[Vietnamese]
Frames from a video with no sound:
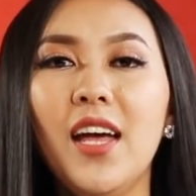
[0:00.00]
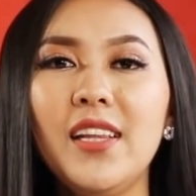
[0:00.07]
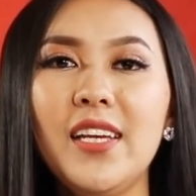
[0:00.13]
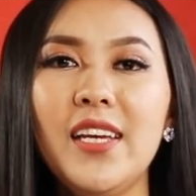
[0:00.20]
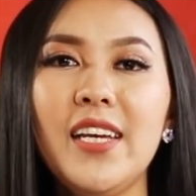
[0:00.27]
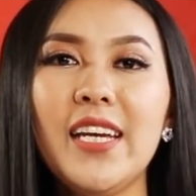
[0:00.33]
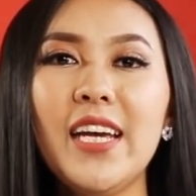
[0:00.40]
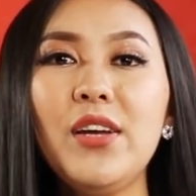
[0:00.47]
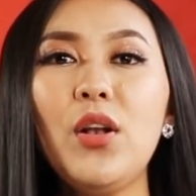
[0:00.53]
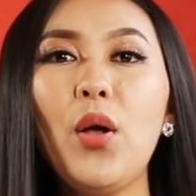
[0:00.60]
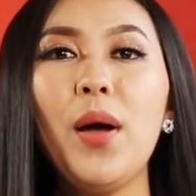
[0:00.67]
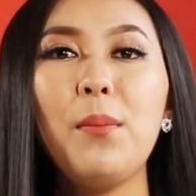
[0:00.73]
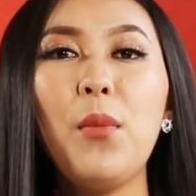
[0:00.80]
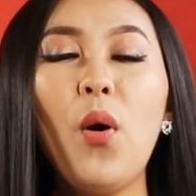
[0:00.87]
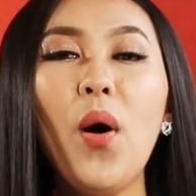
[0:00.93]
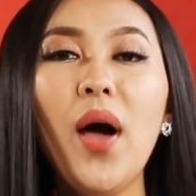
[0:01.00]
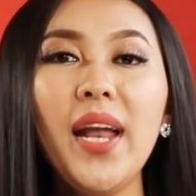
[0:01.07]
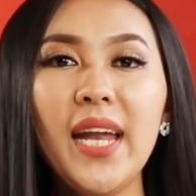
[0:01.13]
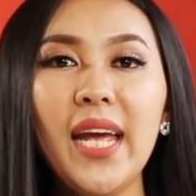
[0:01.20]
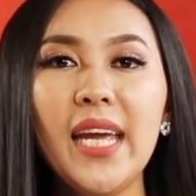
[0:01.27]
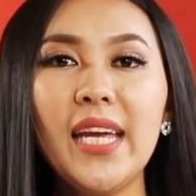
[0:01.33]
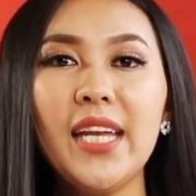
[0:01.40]
thì cái loài hoa
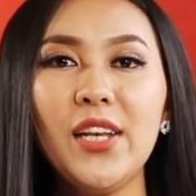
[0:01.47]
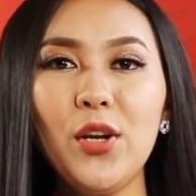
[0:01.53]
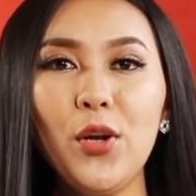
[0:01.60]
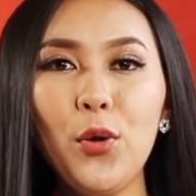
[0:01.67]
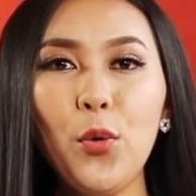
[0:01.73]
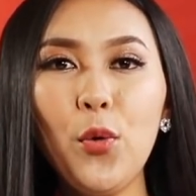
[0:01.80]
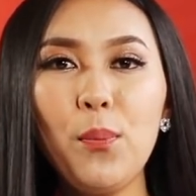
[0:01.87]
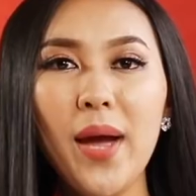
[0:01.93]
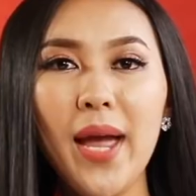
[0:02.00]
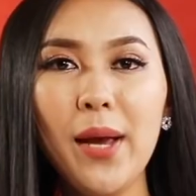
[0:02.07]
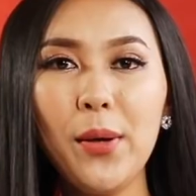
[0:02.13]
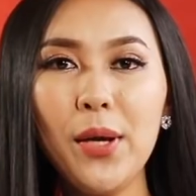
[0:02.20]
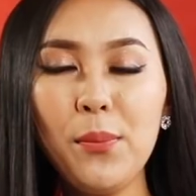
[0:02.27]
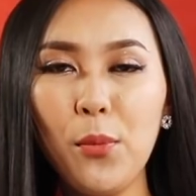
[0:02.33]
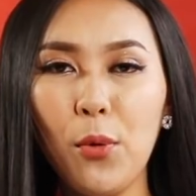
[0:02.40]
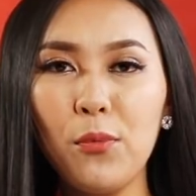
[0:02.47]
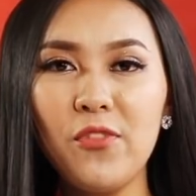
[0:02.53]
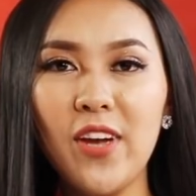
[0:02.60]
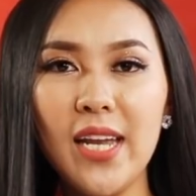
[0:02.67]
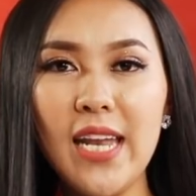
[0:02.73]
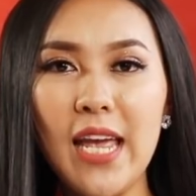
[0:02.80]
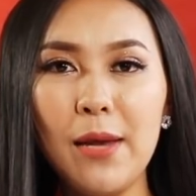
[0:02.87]
này nó luôn mang cái một
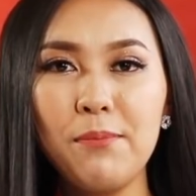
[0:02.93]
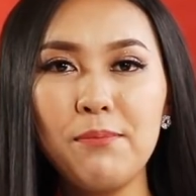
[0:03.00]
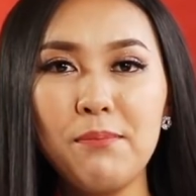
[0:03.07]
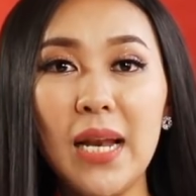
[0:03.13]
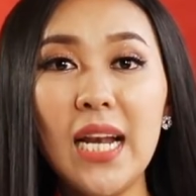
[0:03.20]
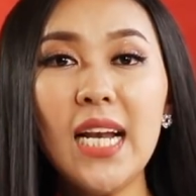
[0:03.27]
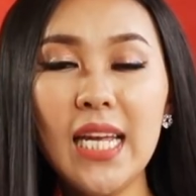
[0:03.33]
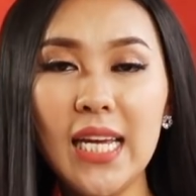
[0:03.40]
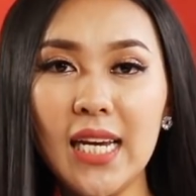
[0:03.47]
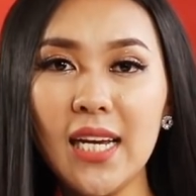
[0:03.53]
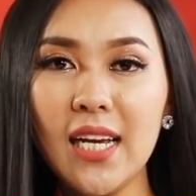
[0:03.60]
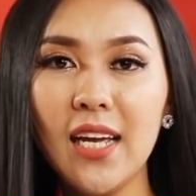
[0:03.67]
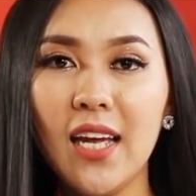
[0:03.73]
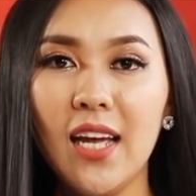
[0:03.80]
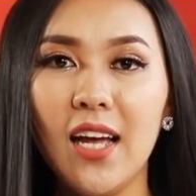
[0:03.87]
vẻ đẹp mãnh liệt